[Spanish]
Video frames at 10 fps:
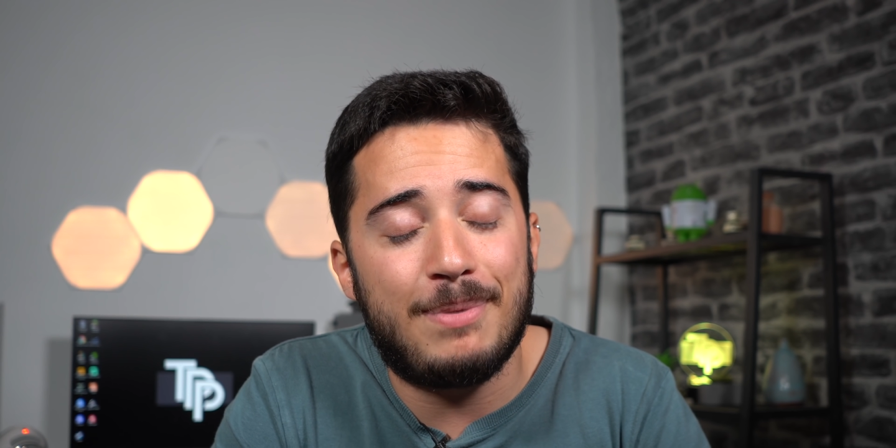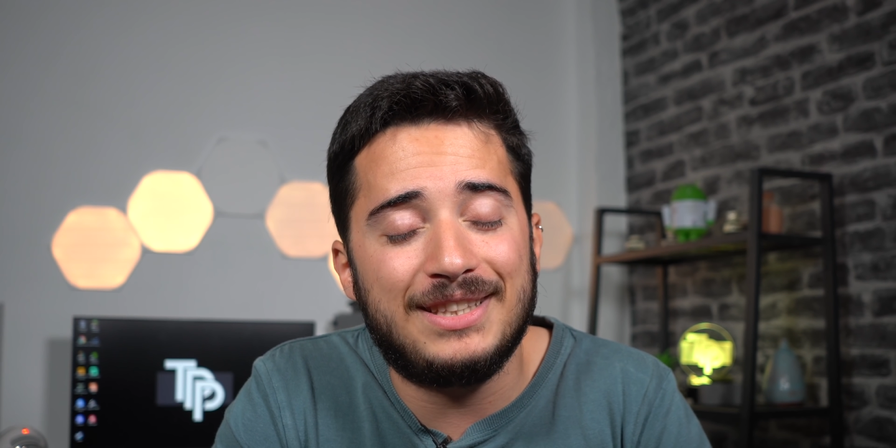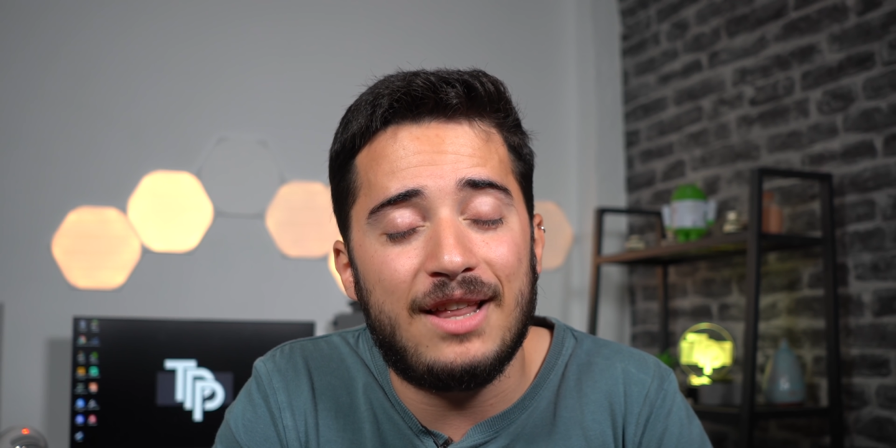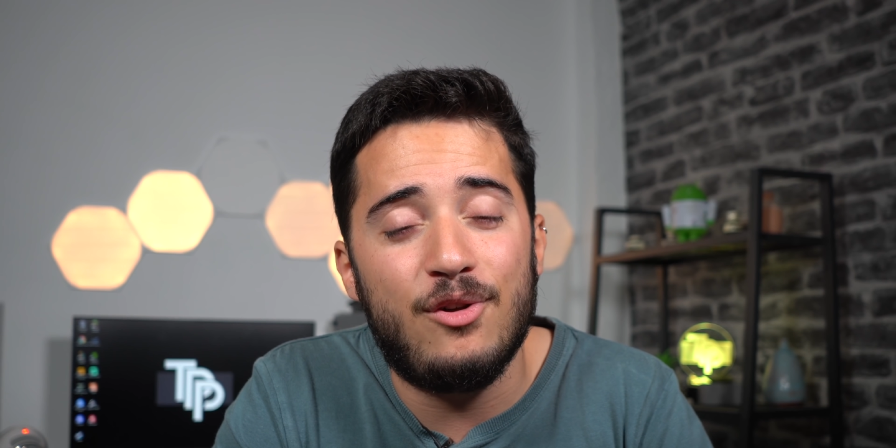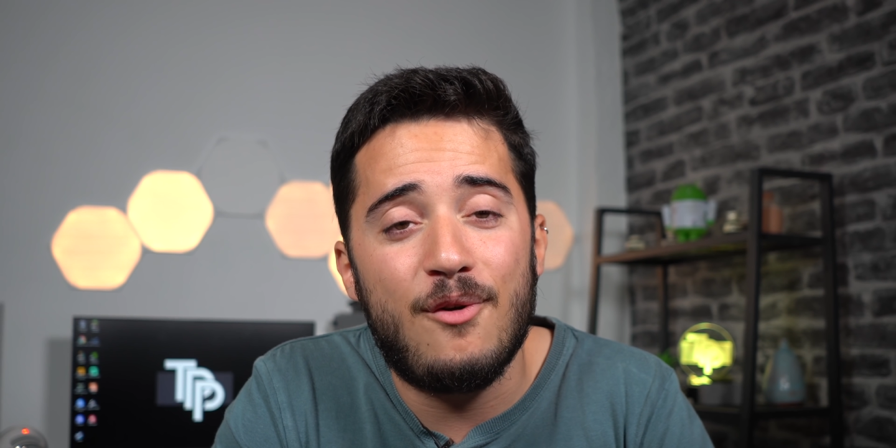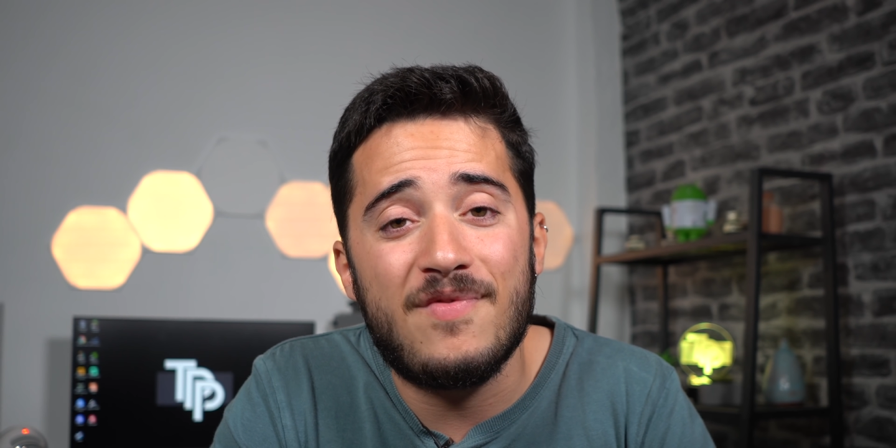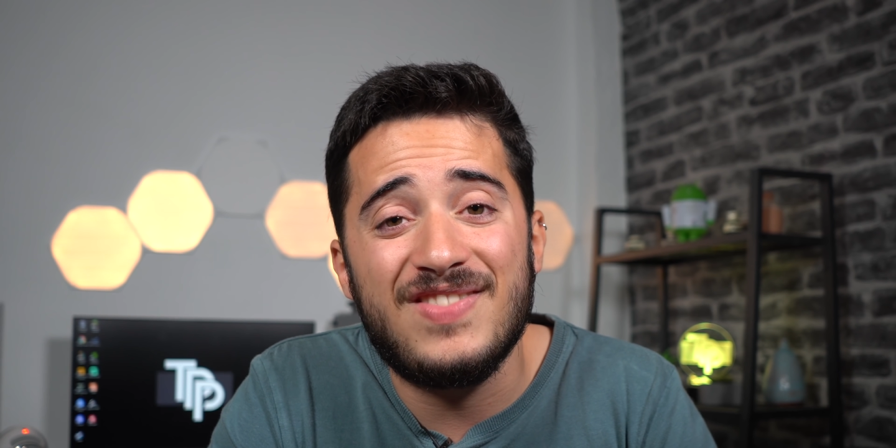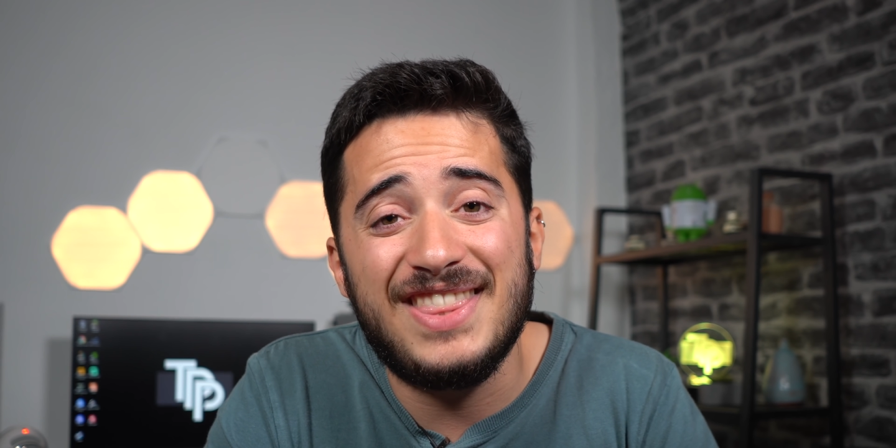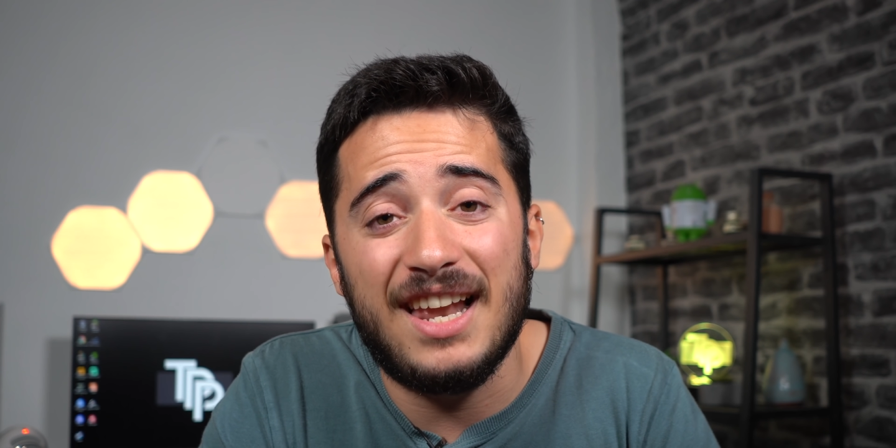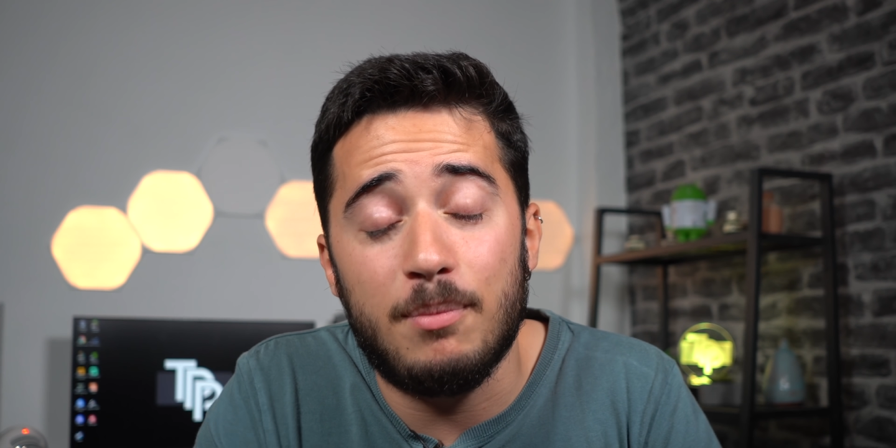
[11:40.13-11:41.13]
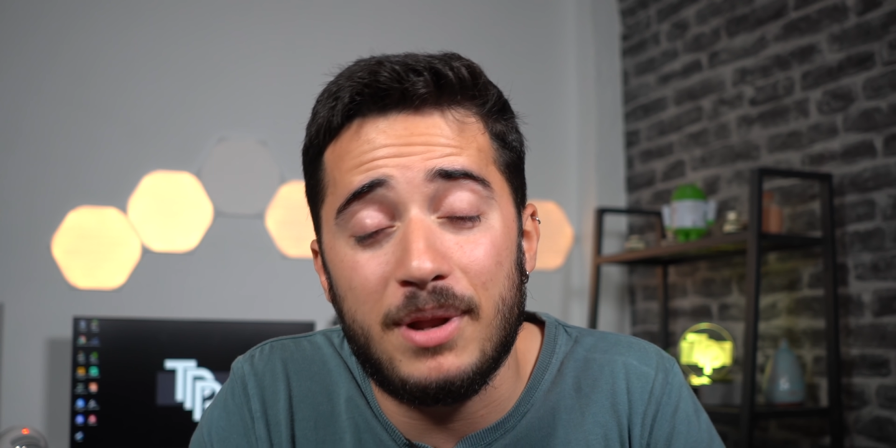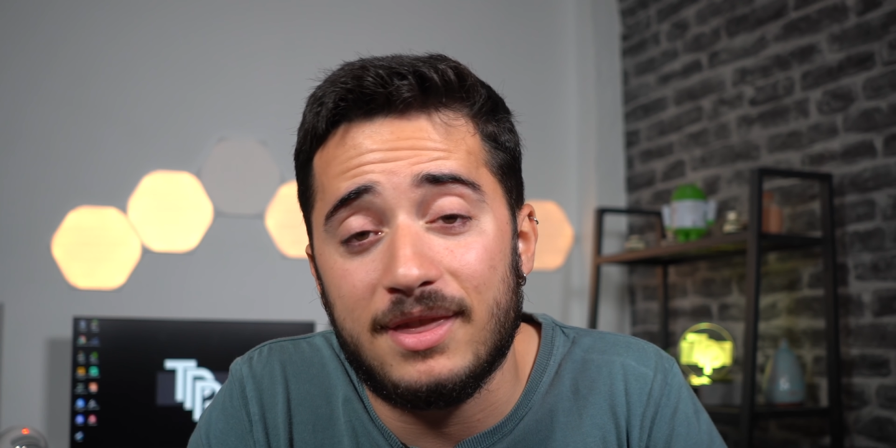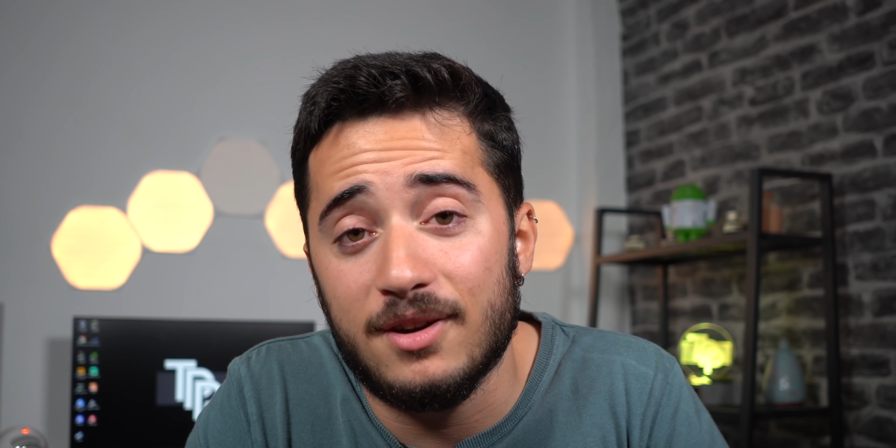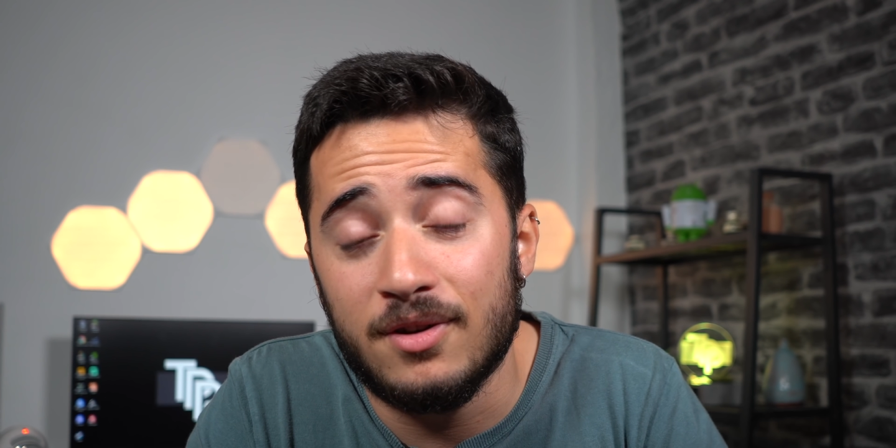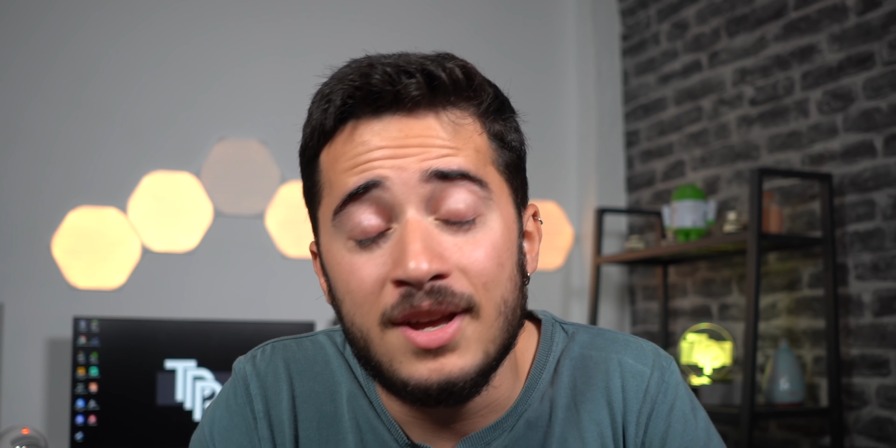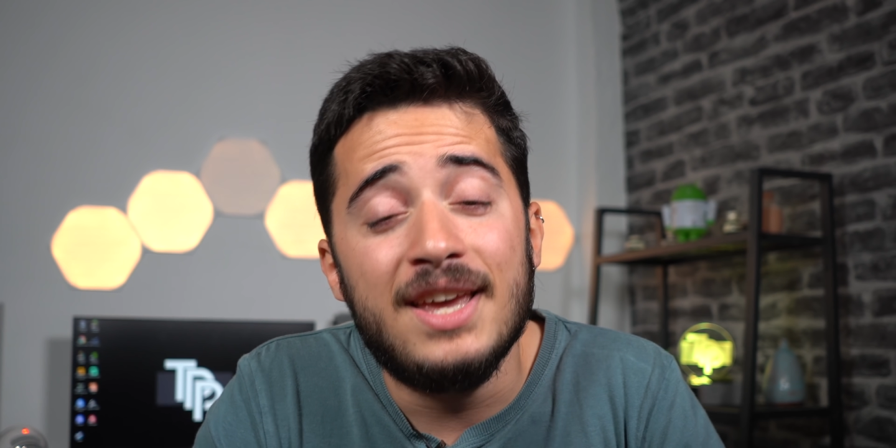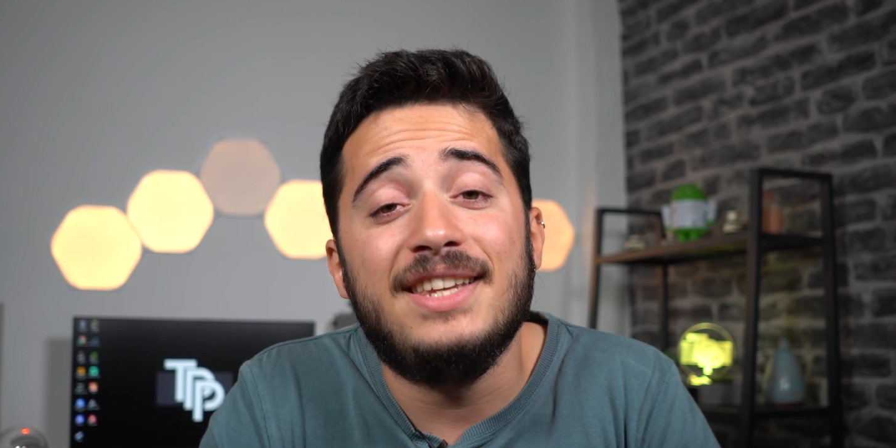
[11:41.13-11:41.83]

apartado del precio.